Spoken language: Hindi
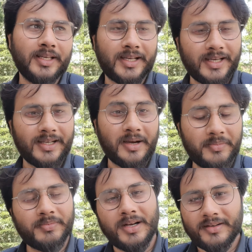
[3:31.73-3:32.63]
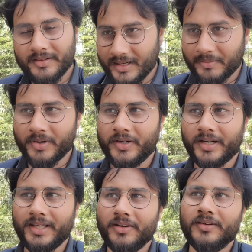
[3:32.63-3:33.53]
देखना है कि अब
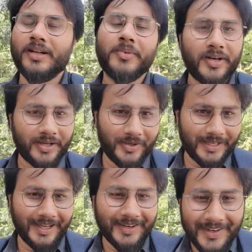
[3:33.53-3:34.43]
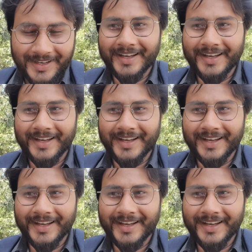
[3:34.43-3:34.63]
लेबॉट्री लेबॉट्री को निकालो